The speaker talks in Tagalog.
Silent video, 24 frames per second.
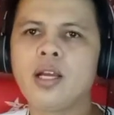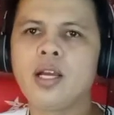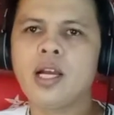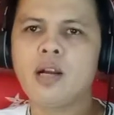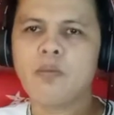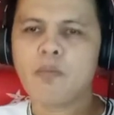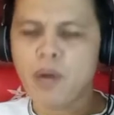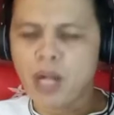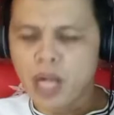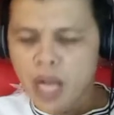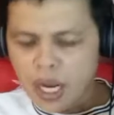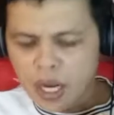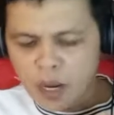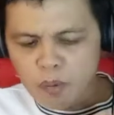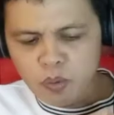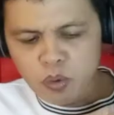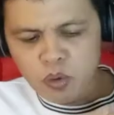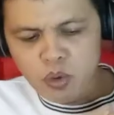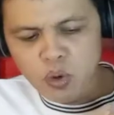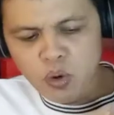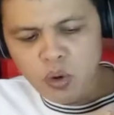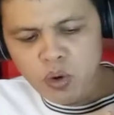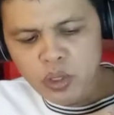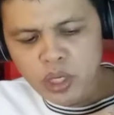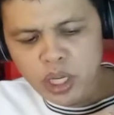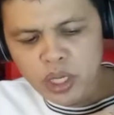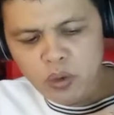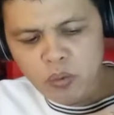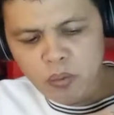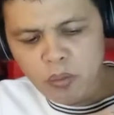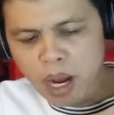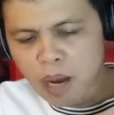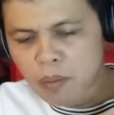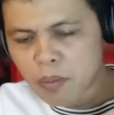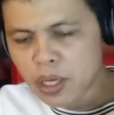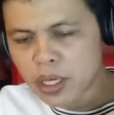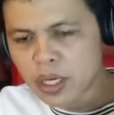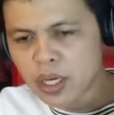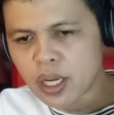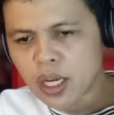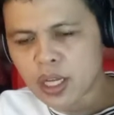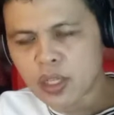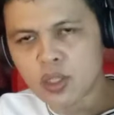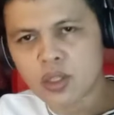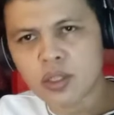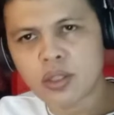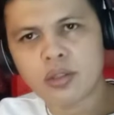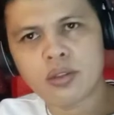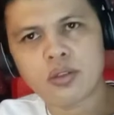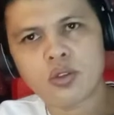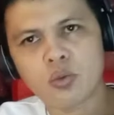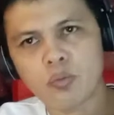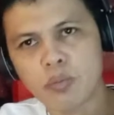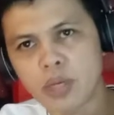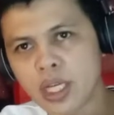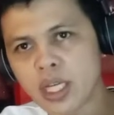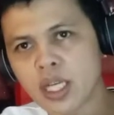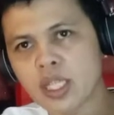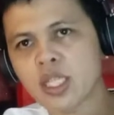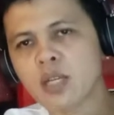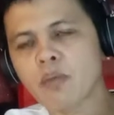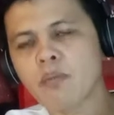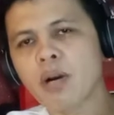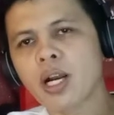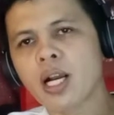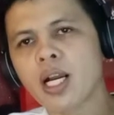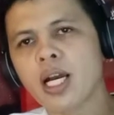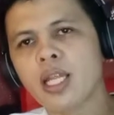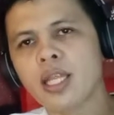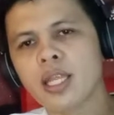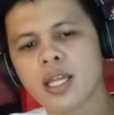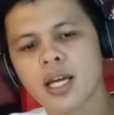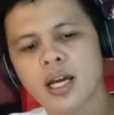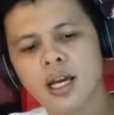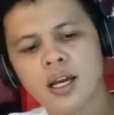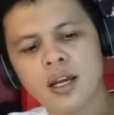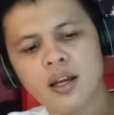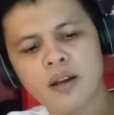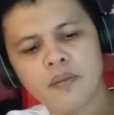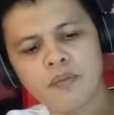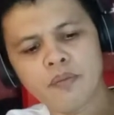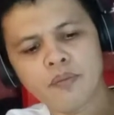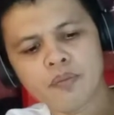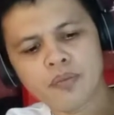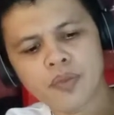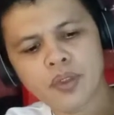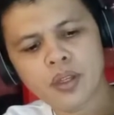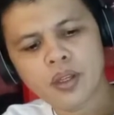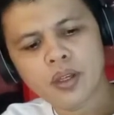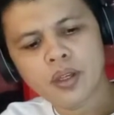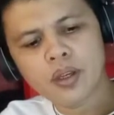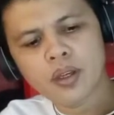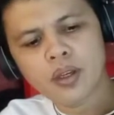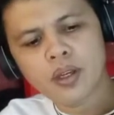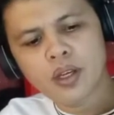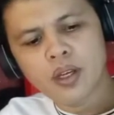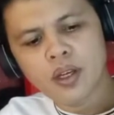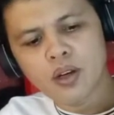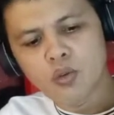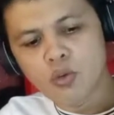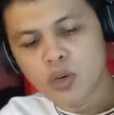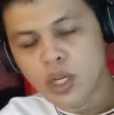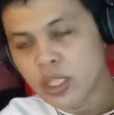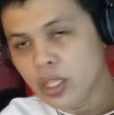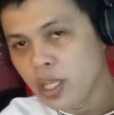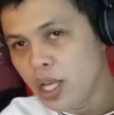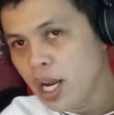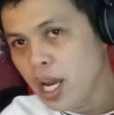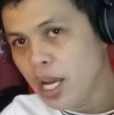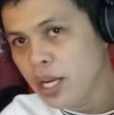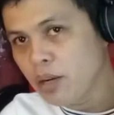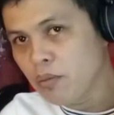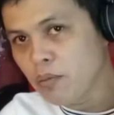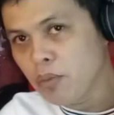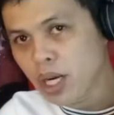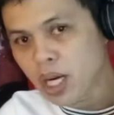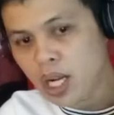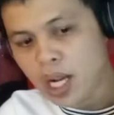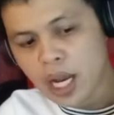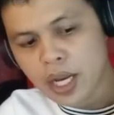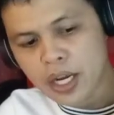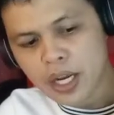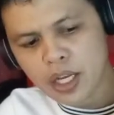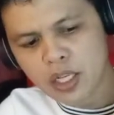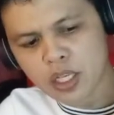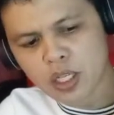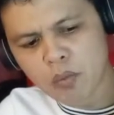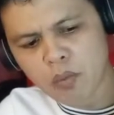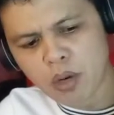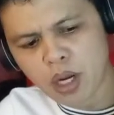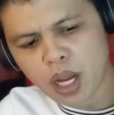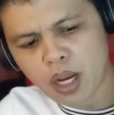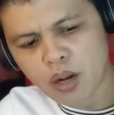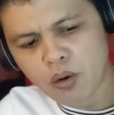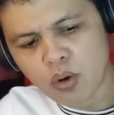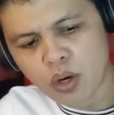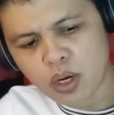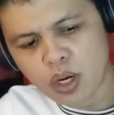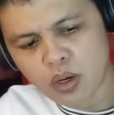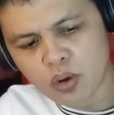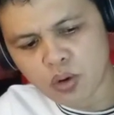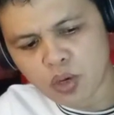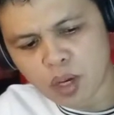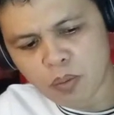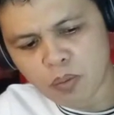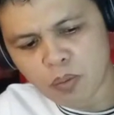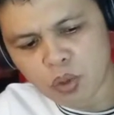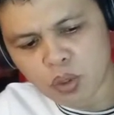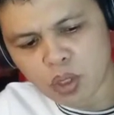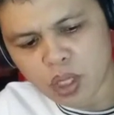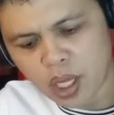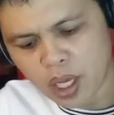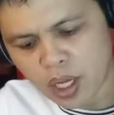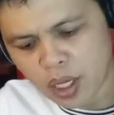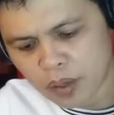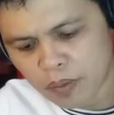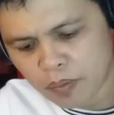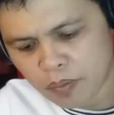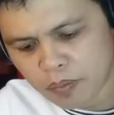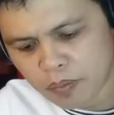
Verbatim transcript: Ang pangarap ko noon ay umaman at sumikat sa pagkanta, ngunit dala ng barkada sa bilangguan ako napunta.